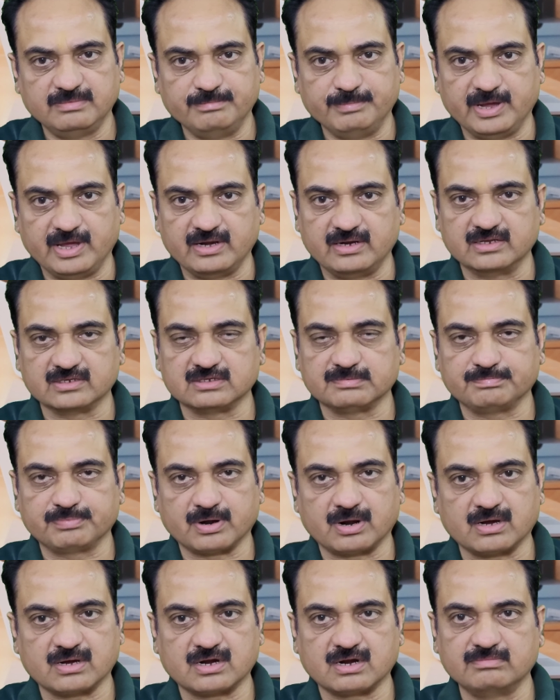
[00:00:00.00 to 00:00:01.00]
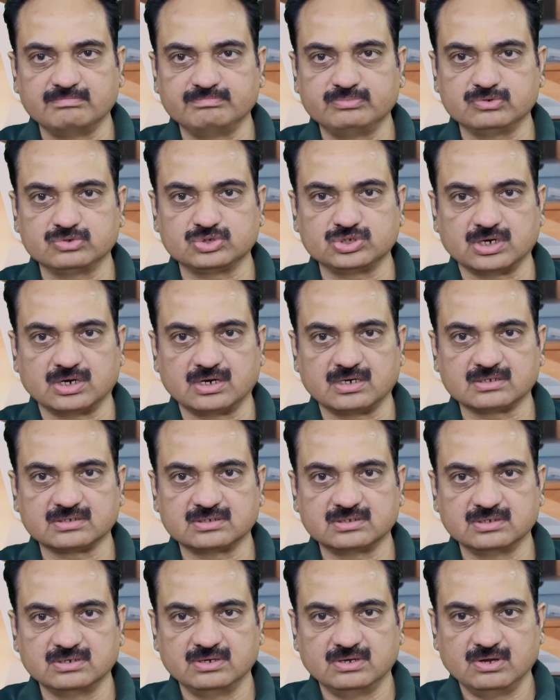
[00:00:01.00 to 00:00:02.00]
मेहनत पराक्रम
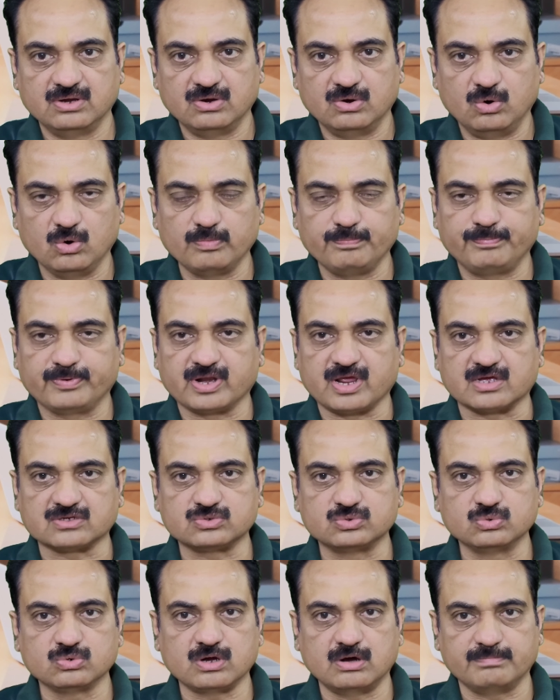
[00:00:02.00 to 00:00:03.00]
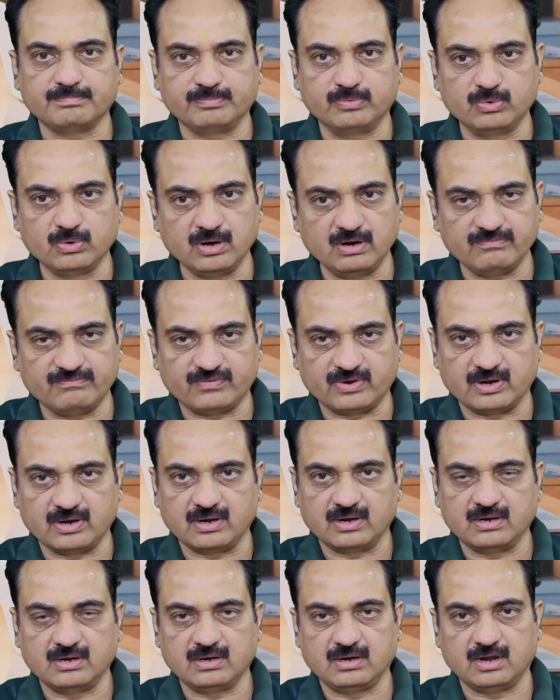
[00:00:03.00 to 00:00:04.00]
पुरुषार्थ और प्रयासों का पूर्ण फल
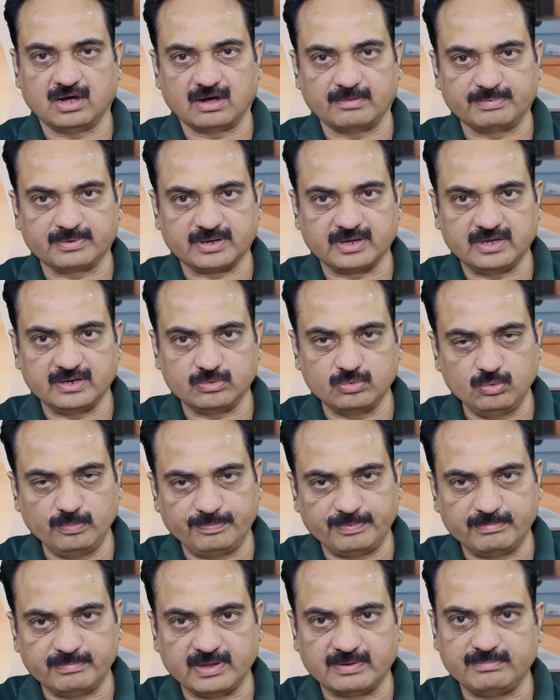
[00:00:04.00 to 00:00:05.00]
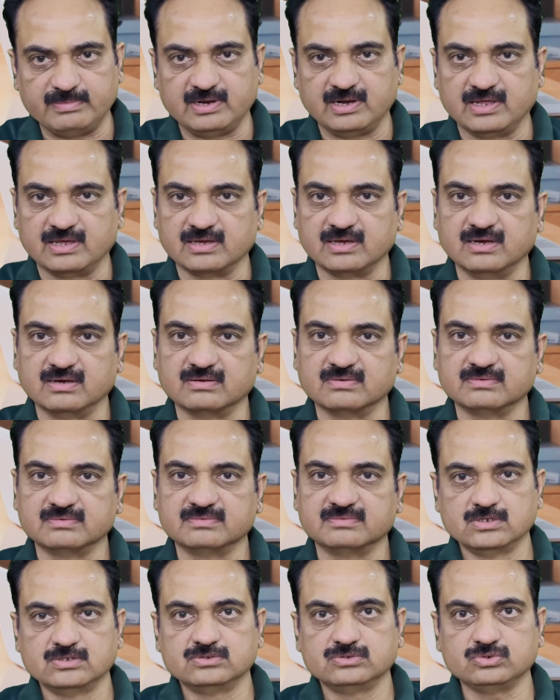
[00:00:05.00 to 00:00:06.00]
लाभ के रूप में मिलेगा
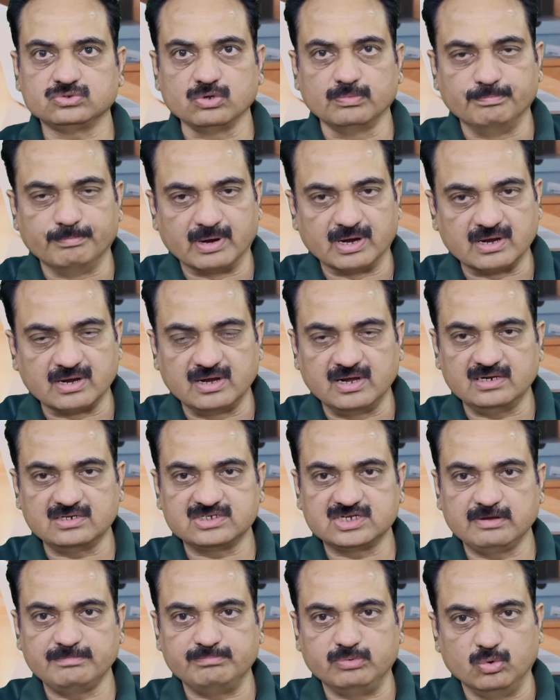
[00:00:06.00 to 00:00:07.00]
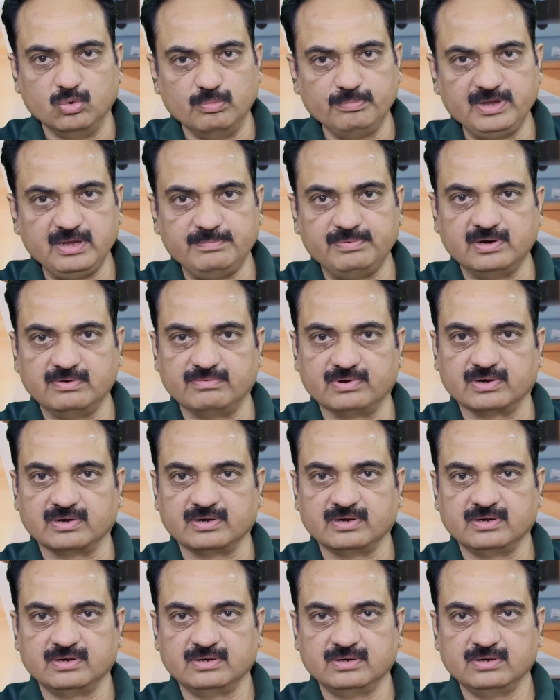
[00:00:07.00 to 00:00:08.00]
दोस्तों मंगल से भूमि भवन
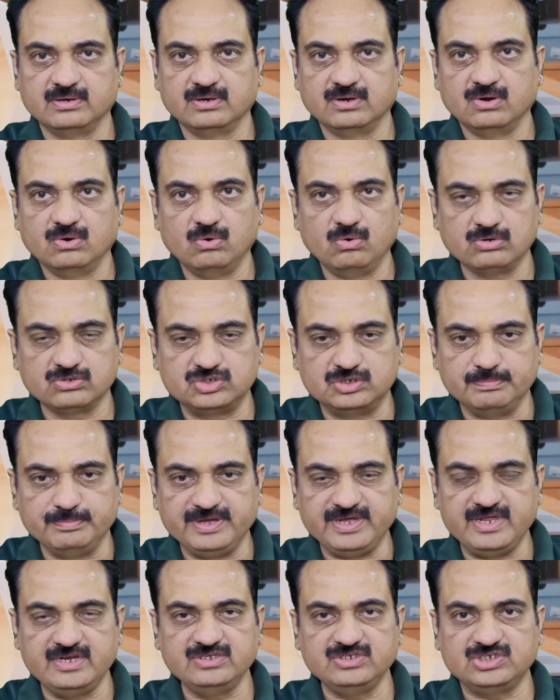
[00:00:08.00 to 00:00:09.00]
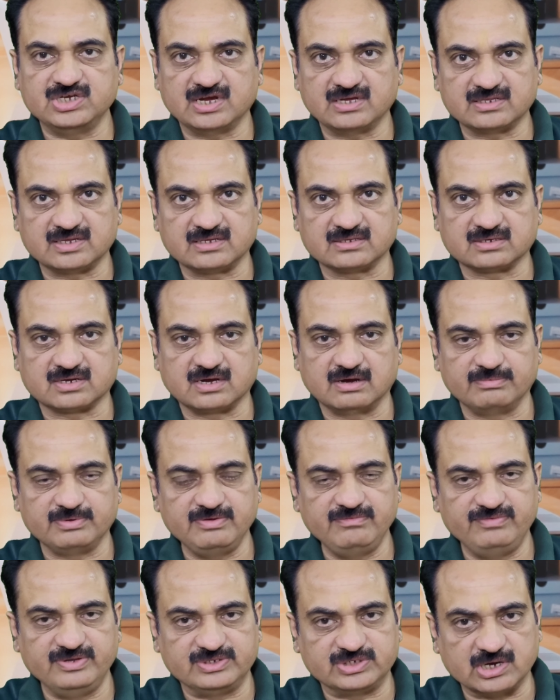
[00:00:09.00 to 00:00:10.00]
और जमीन जायदाद का भी
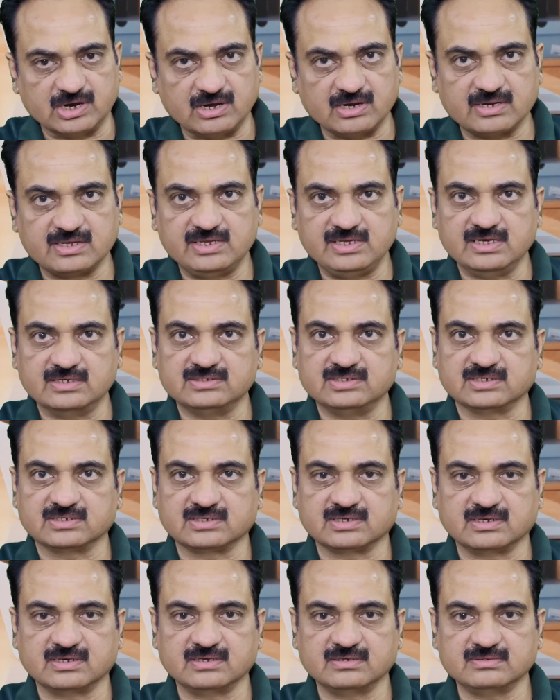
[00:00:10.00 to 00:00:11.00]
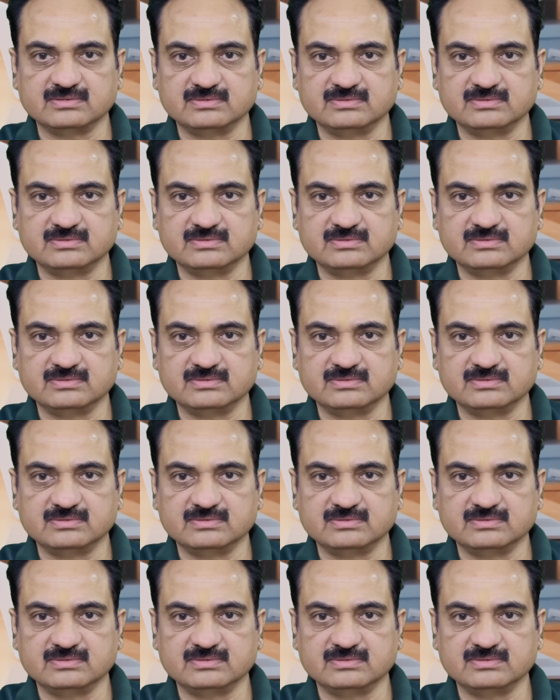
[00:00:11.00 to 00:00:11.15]
विचार किया जाता है